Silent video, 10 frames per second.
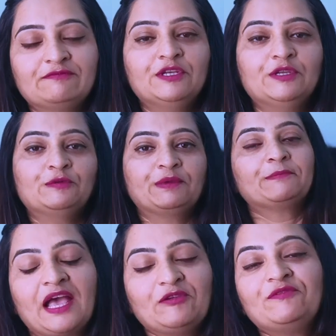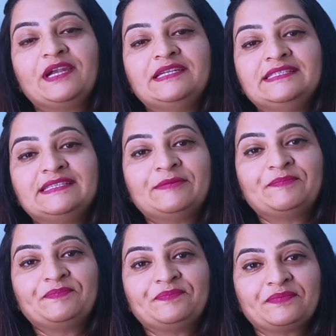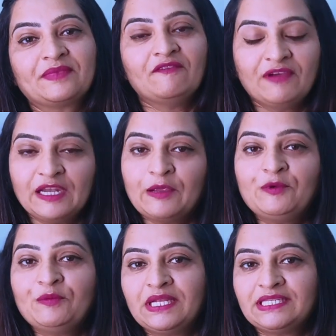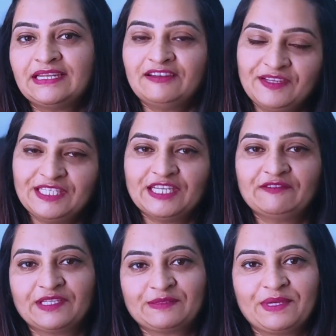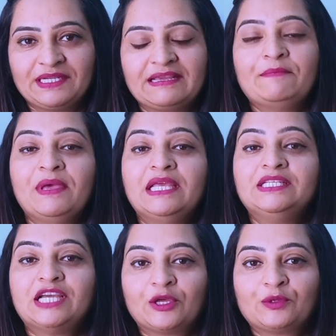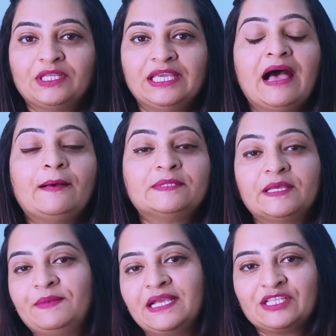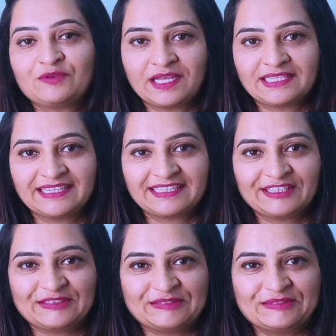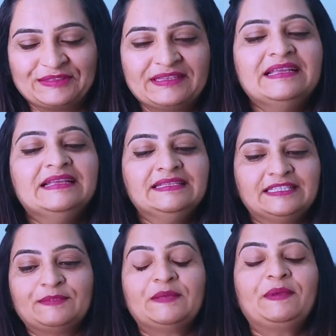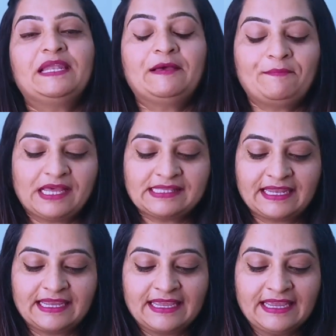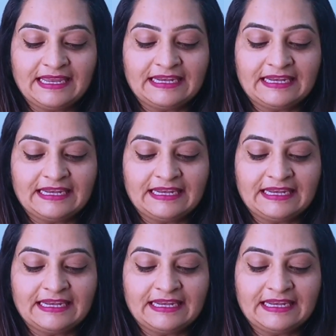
इस वीक हेलो फ्रेंड्स वेलकम टू माई चैनल वीजे इन्वेस्टमेंट मैं जागृति आप सभी का स्वागत करती हूँ सबसे पहले हम बात करेंगे